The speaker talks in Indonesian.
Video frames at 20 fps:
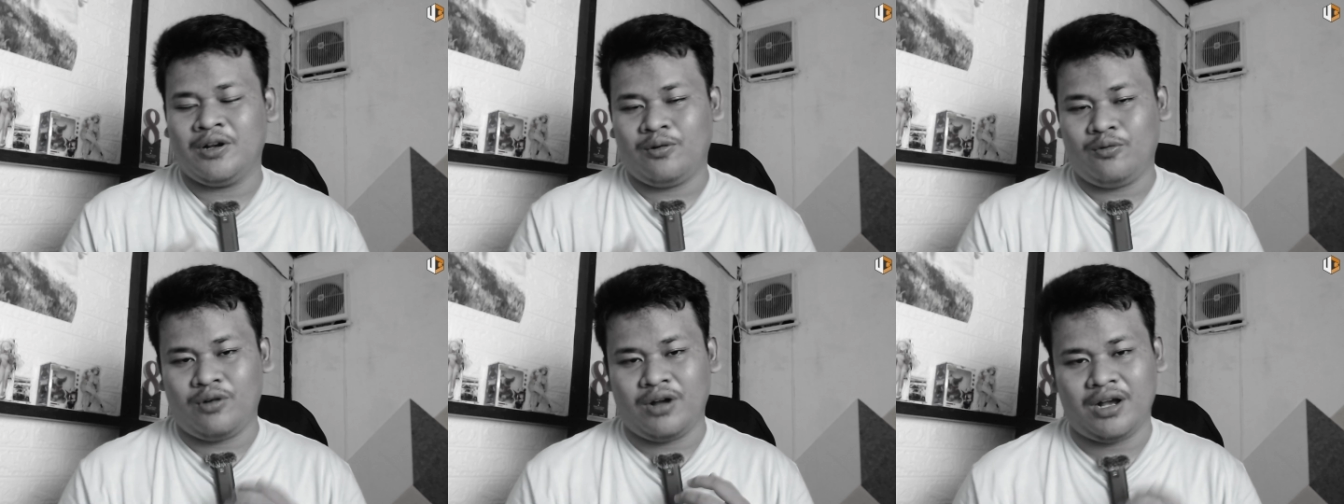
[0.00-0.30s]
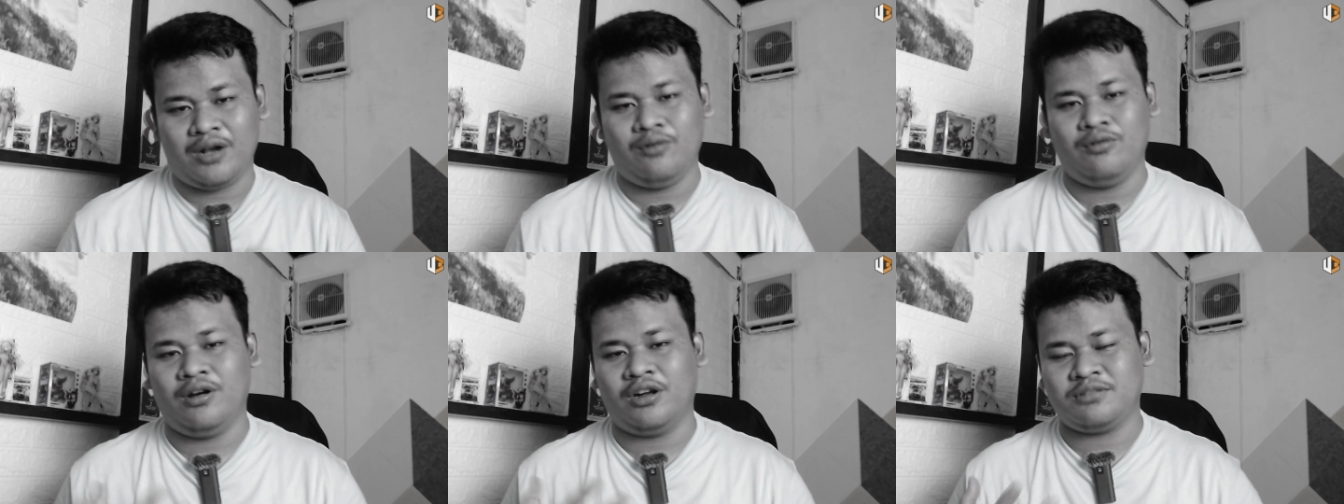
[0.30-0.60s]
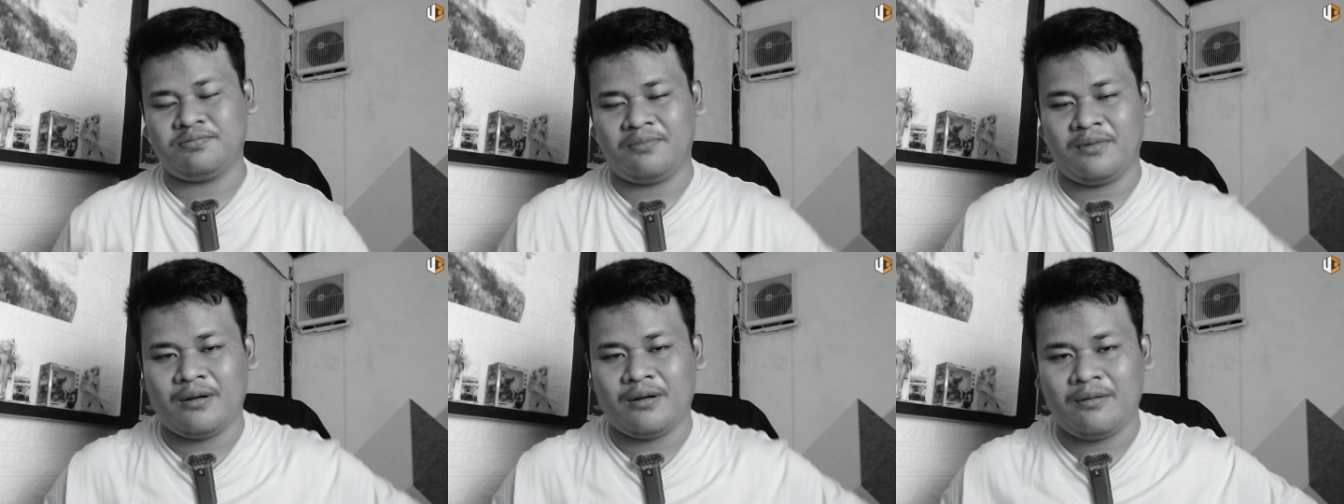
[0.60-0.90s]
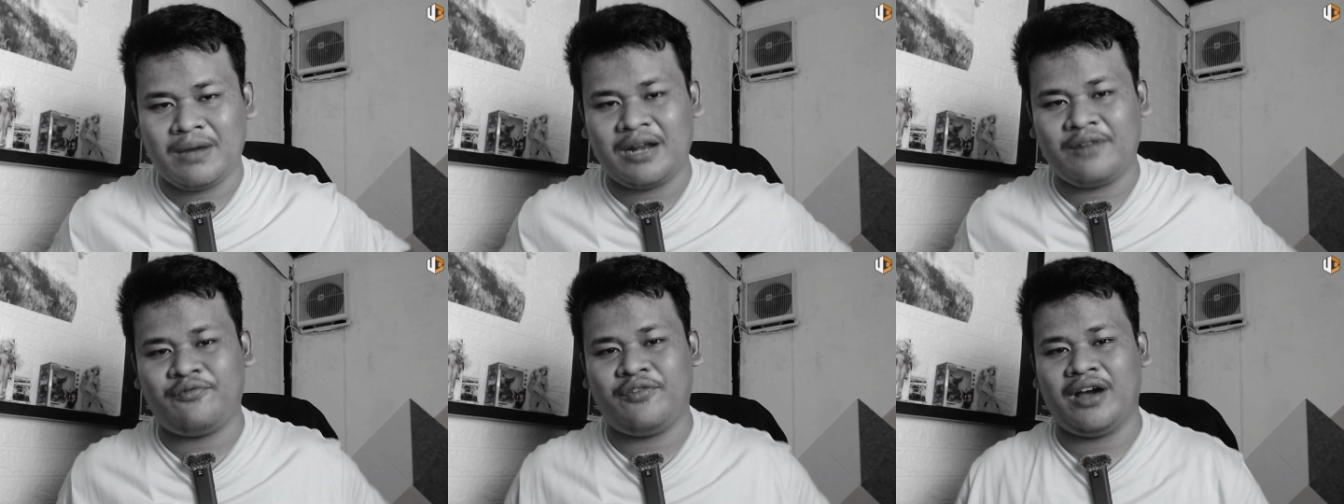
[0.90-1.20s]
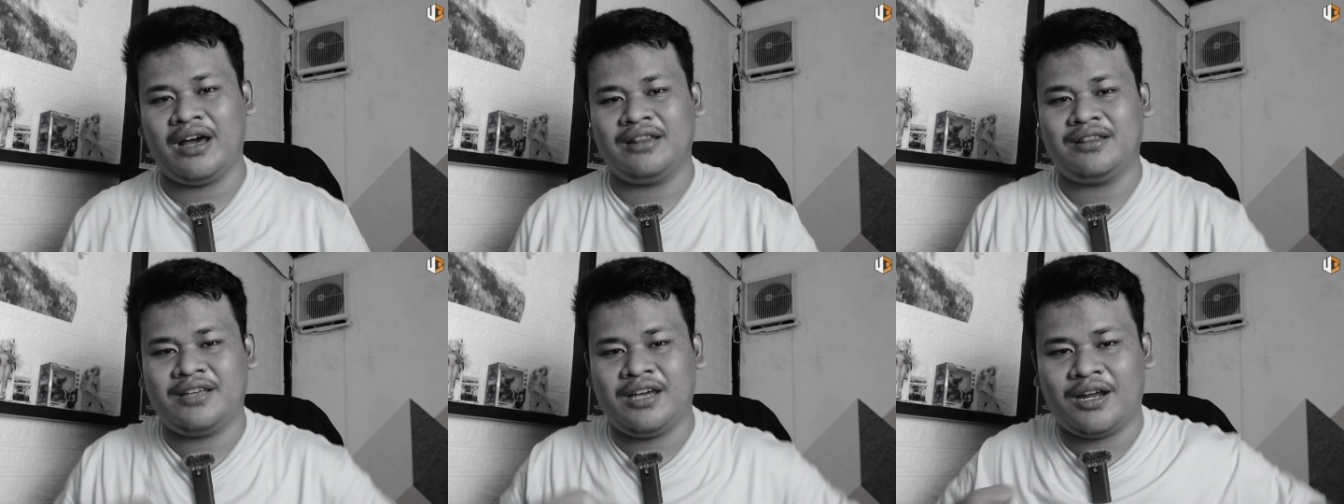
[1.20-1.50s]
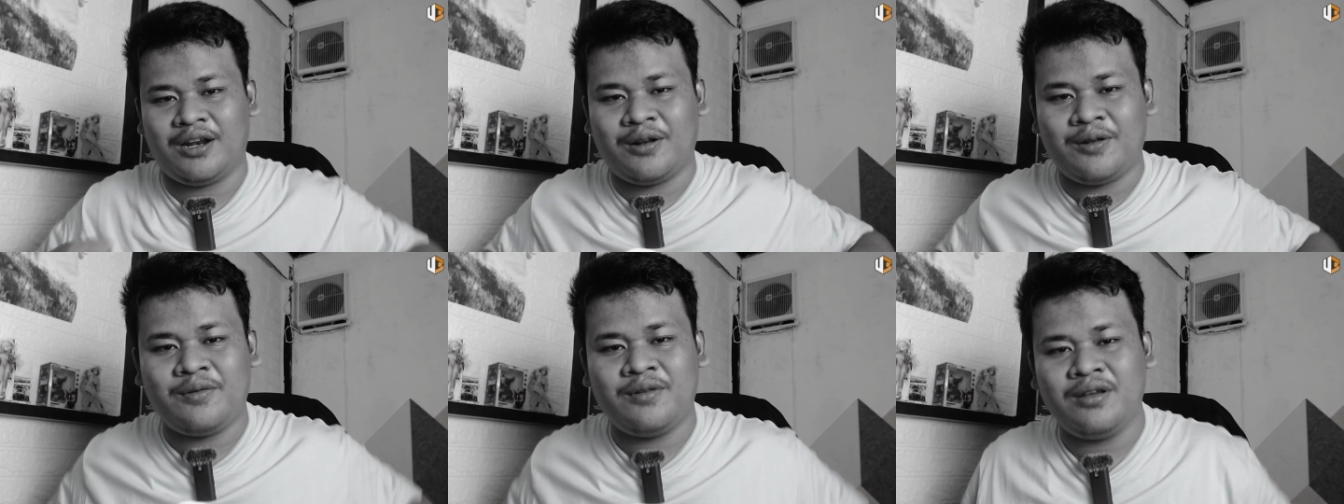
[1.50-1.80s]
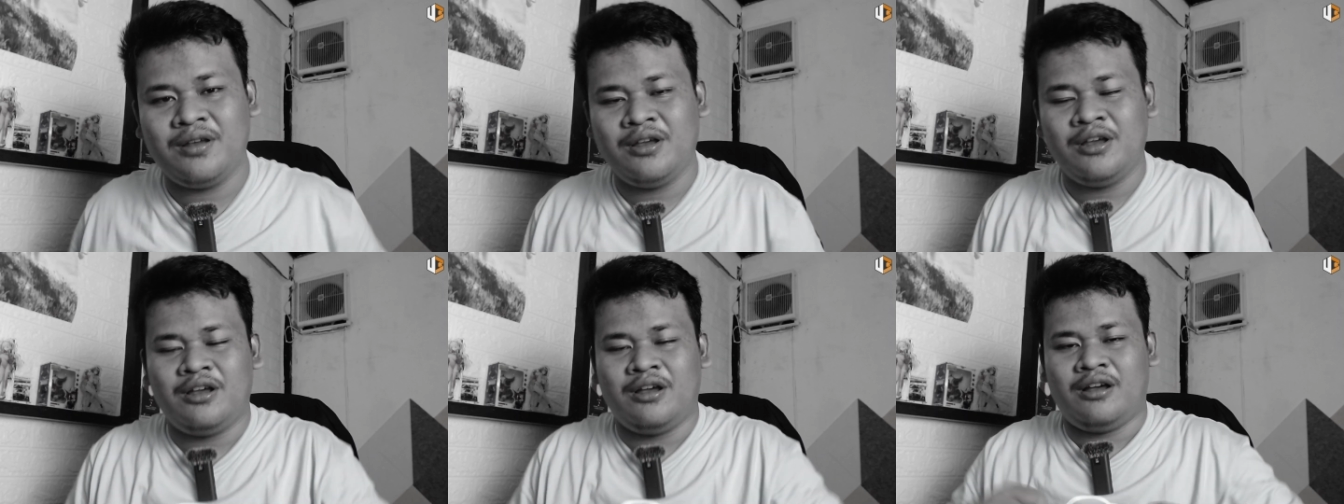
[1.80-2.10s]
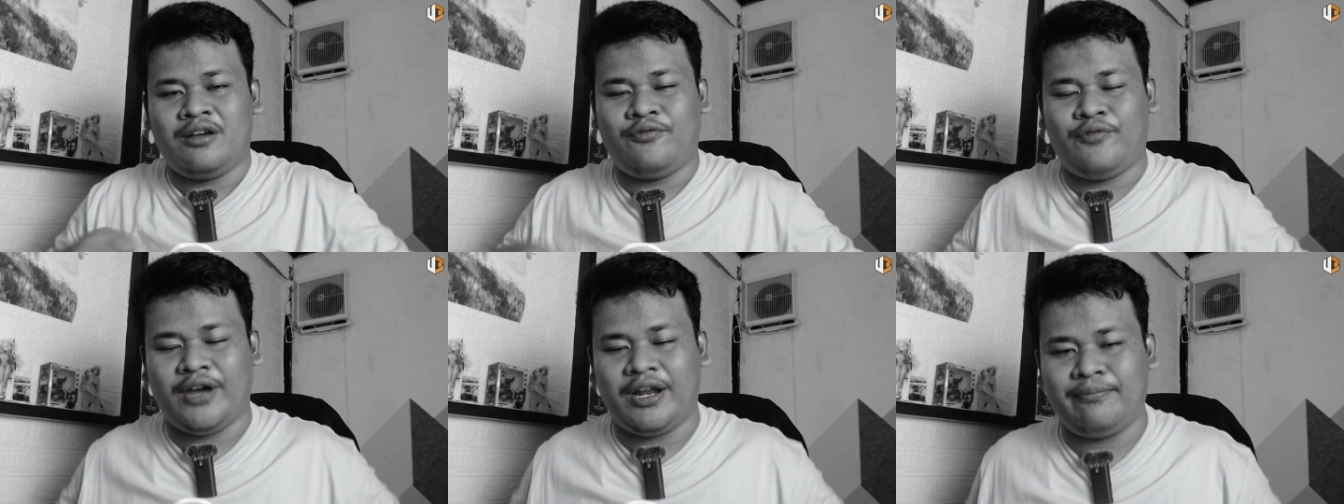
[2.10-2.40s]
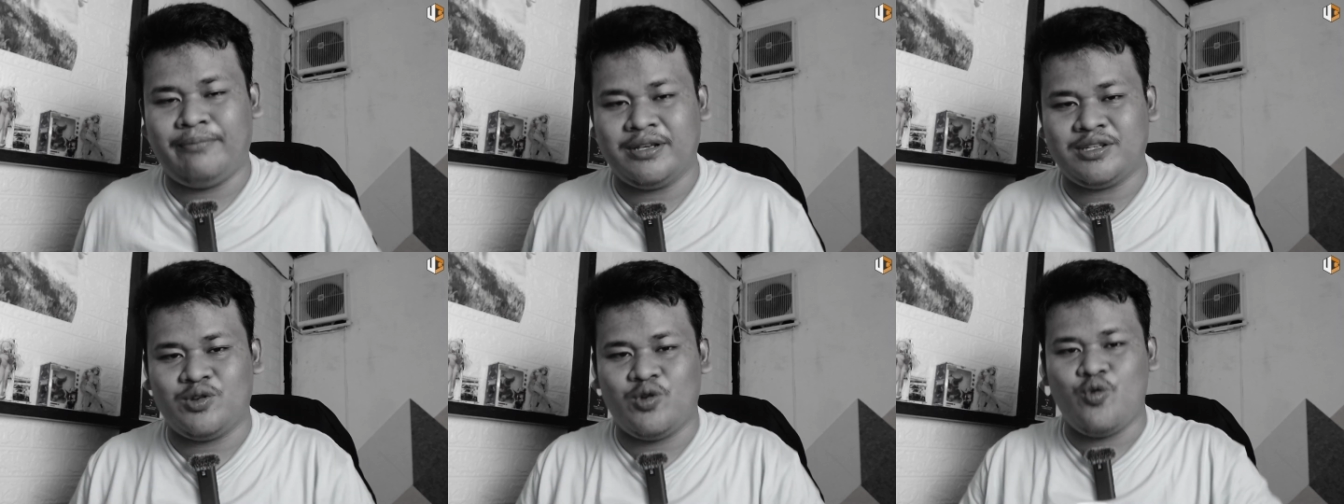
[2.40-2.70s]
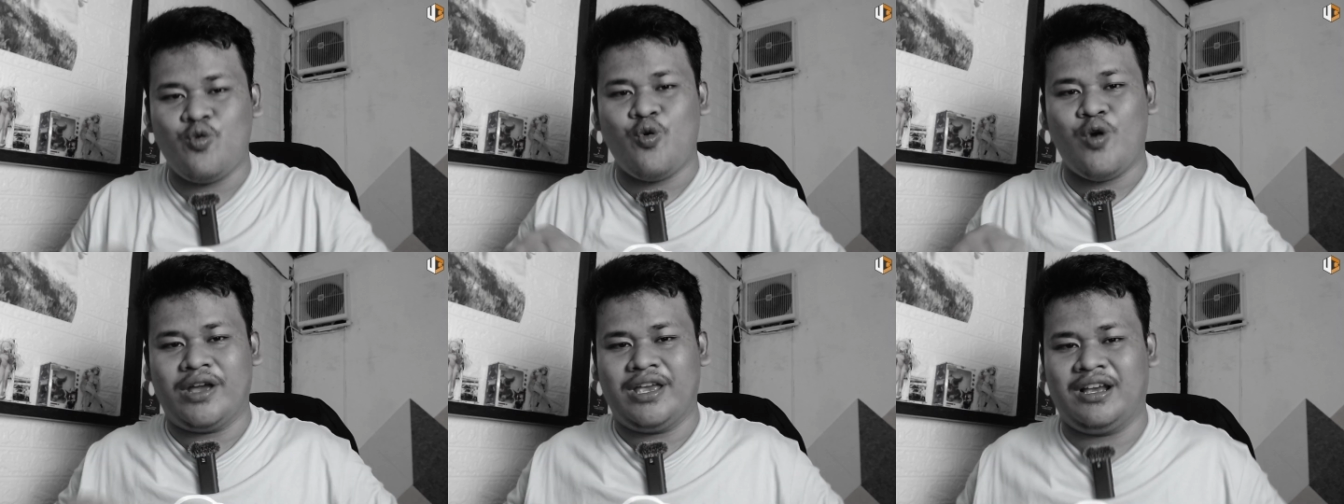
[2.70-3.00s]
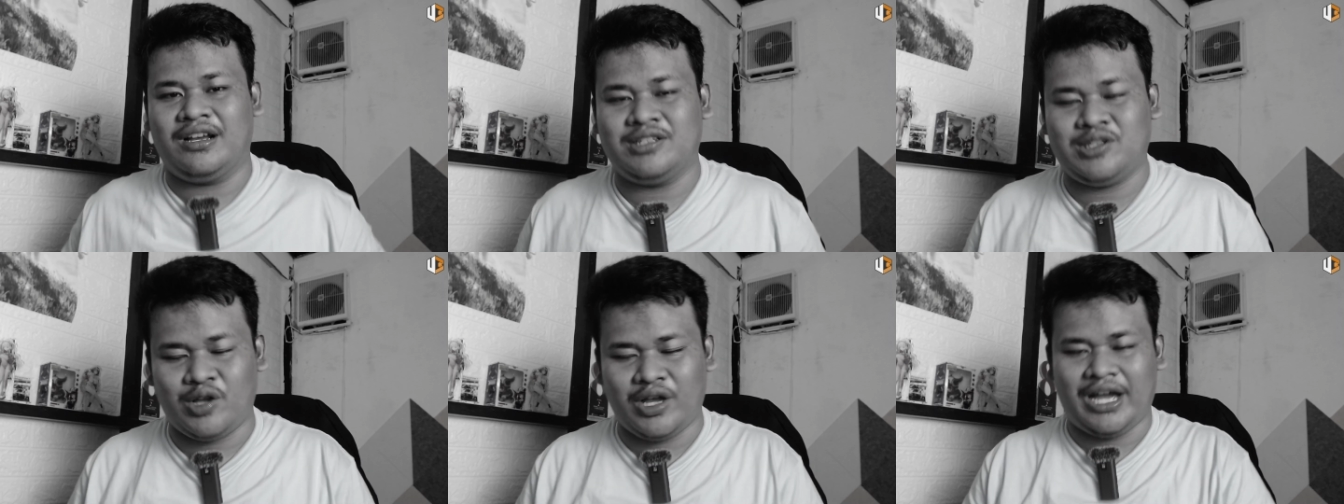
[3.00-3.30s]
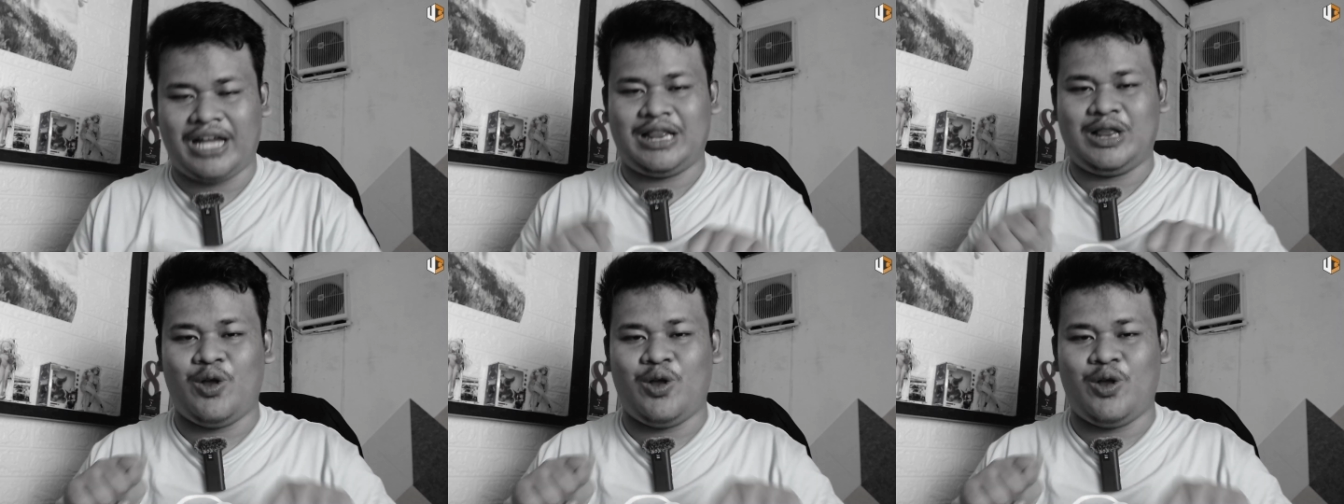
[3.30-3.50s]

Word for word: wah gue harus memanfaatkan fanbase gue yang sangat